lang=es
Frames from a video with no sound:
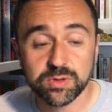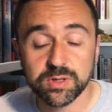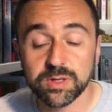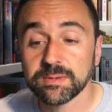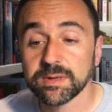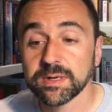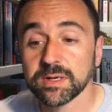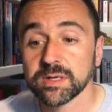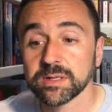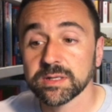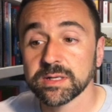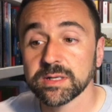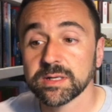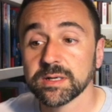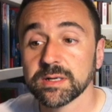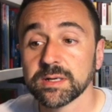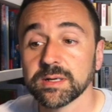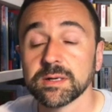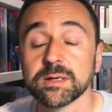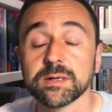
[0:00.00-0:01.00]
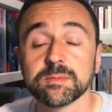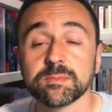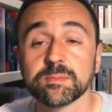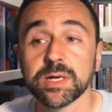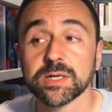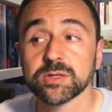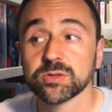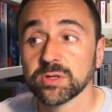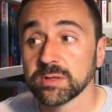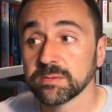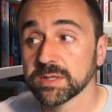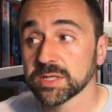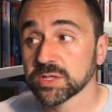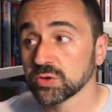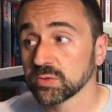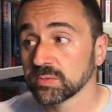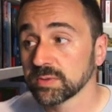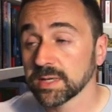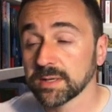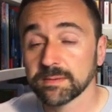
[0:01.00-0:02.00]
del, pacto de
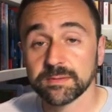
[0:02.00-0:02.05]
Varsovia